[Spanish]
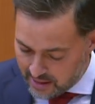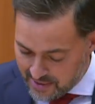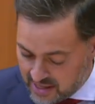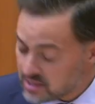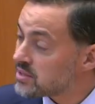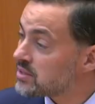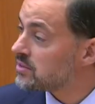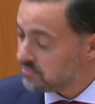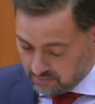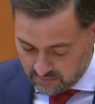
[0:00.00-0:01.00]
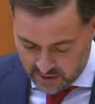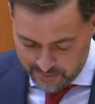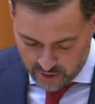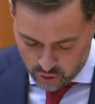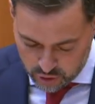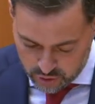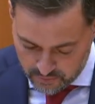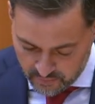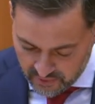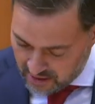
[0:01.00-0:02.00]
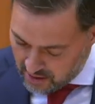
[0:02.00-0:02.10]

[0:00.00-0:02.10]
Ni más ni menos.